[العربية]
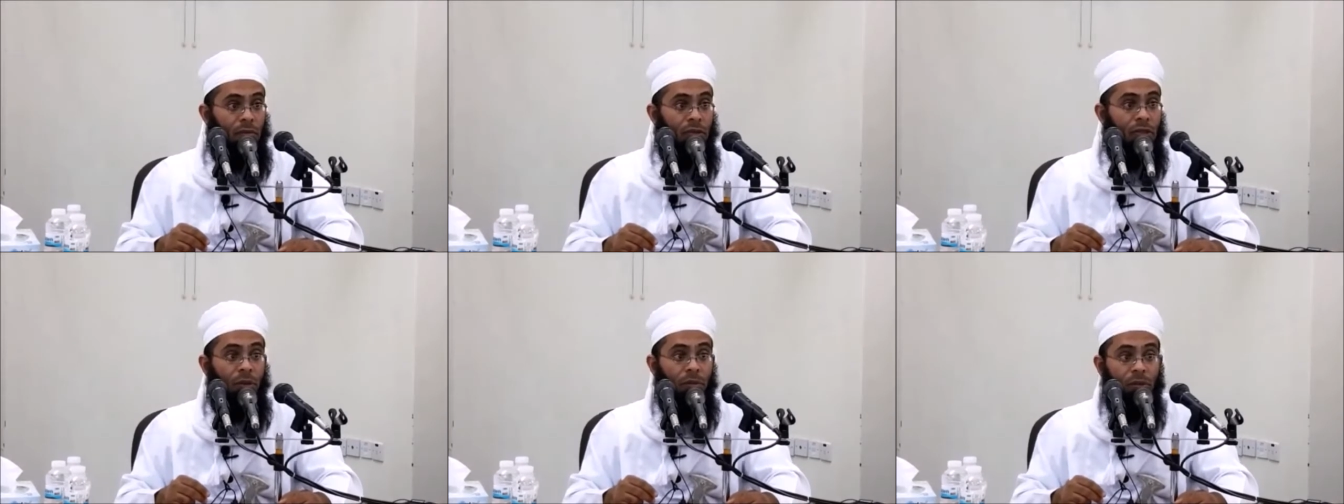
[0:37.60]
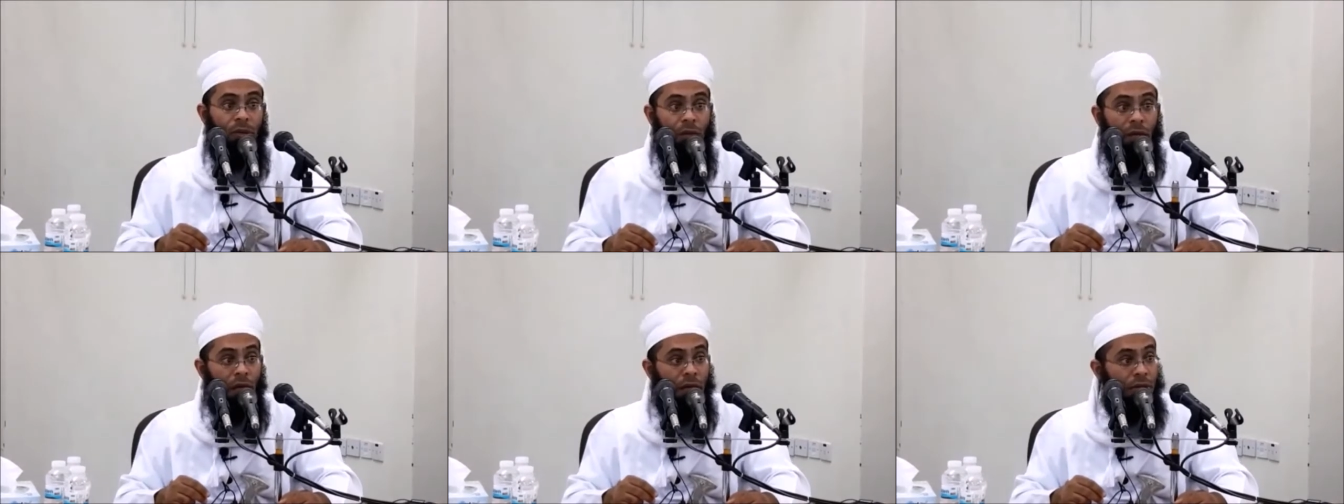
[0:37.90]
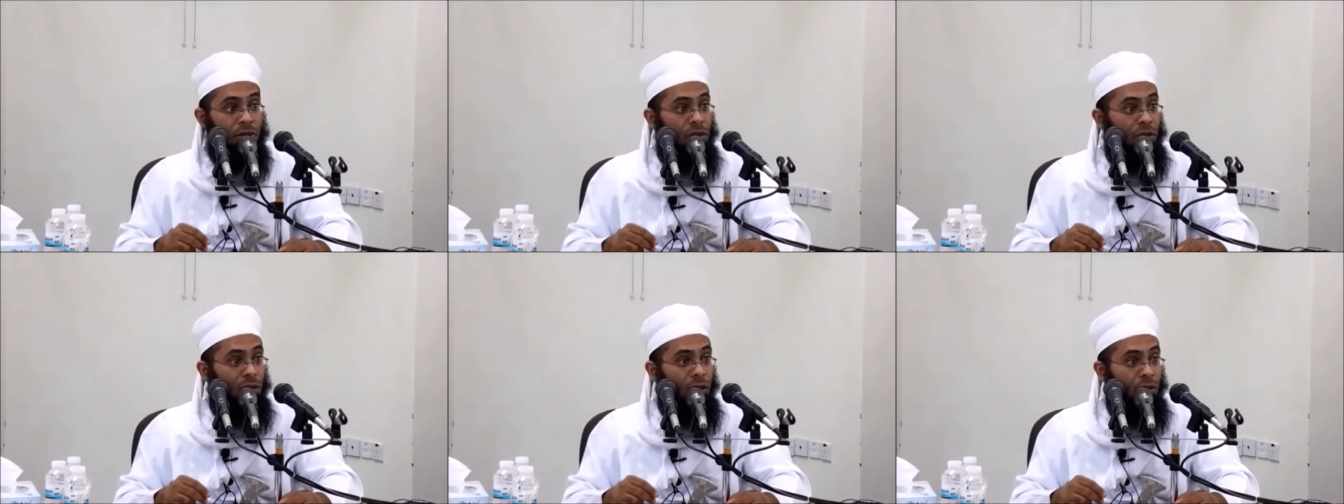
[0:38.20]
شيء من
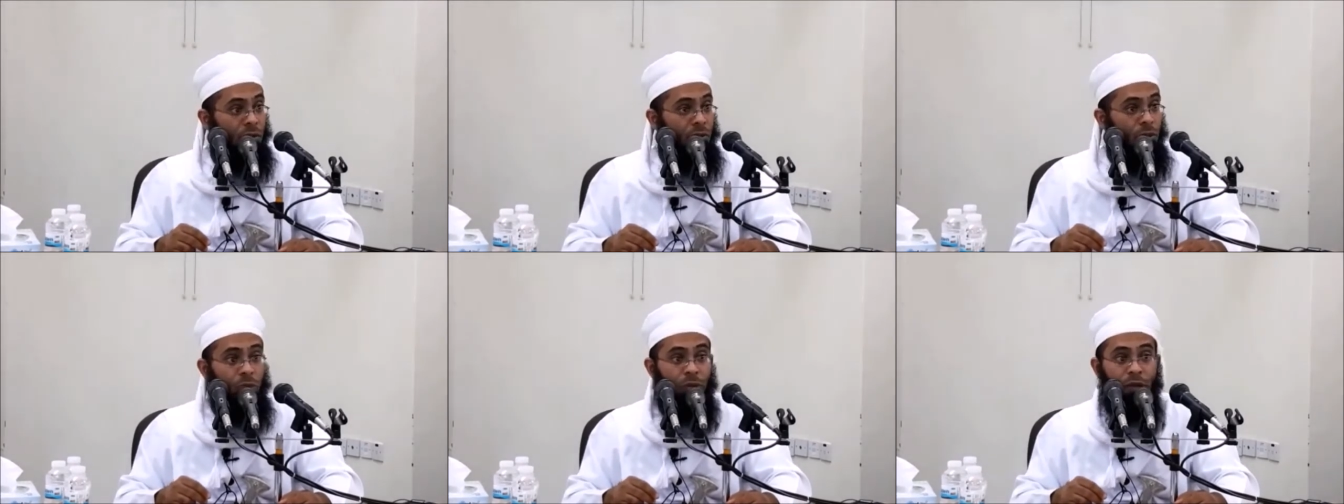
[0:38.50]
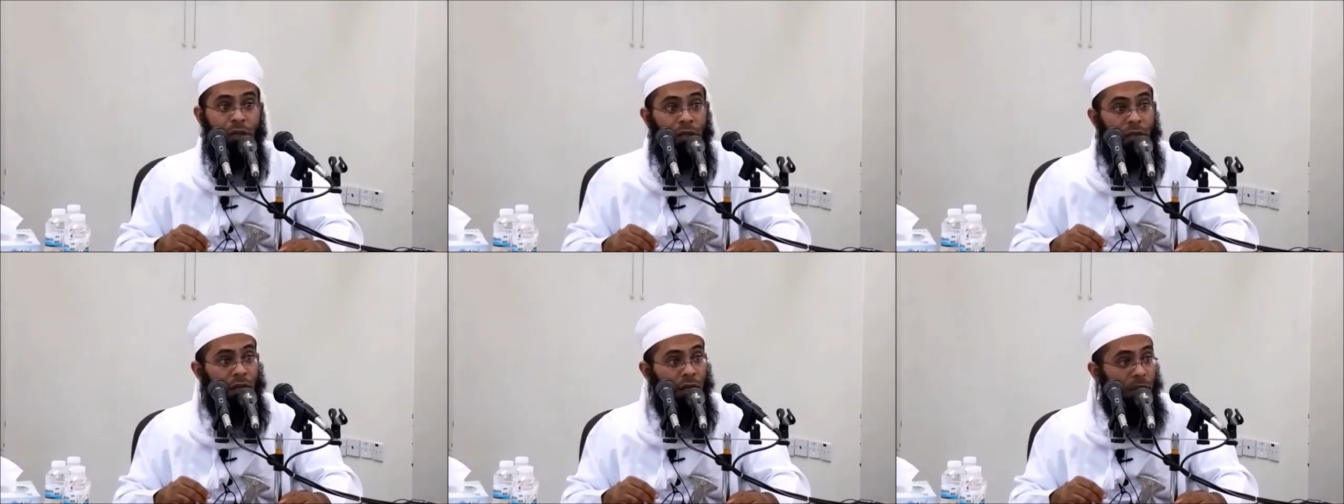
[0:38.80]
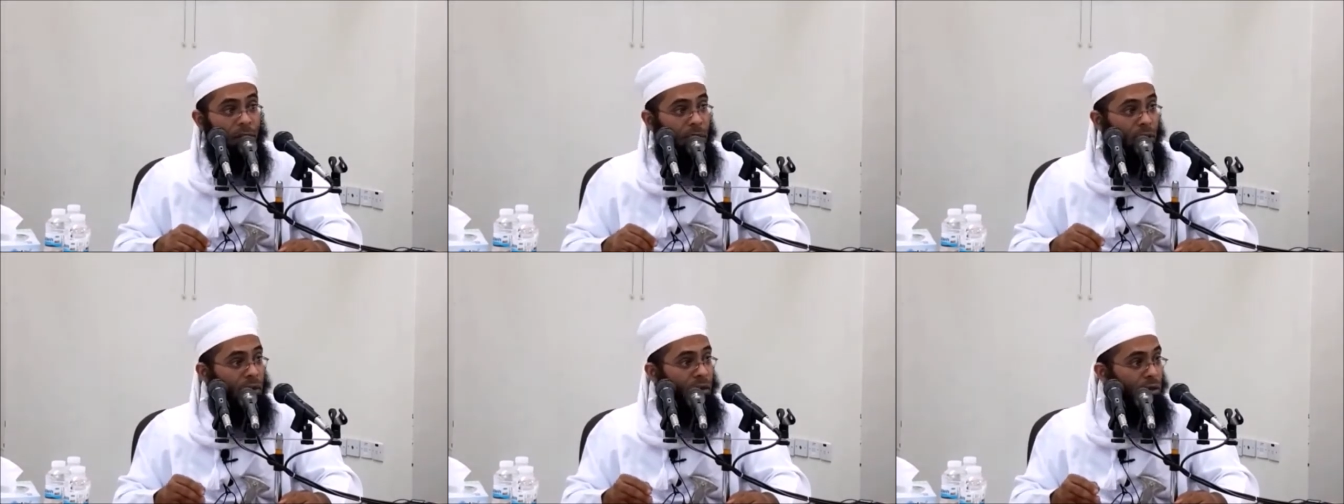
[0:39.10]
الناس ممكن
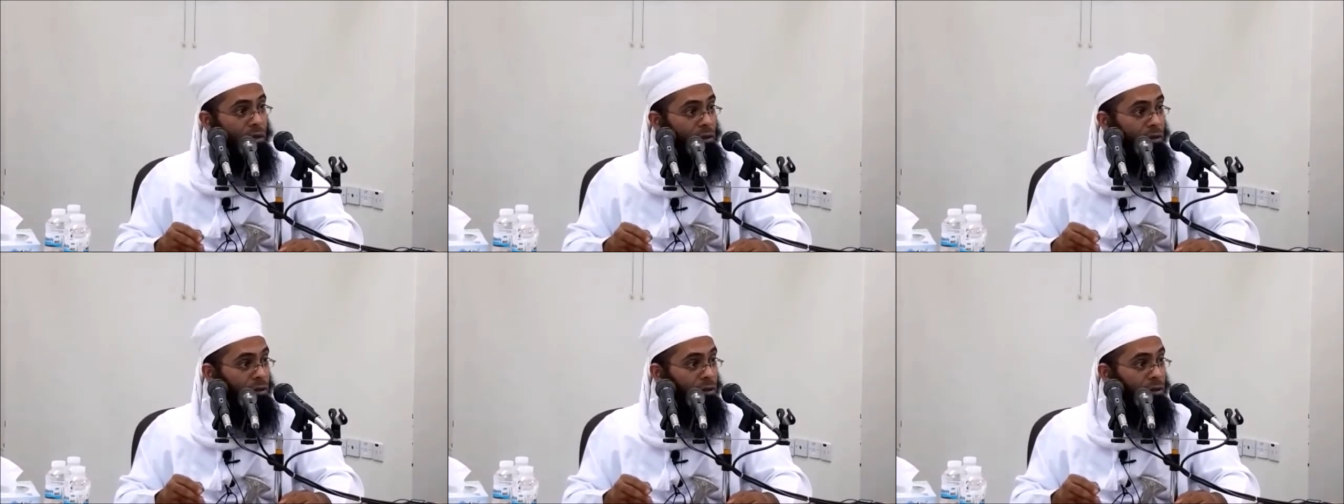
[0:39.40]
يكلمك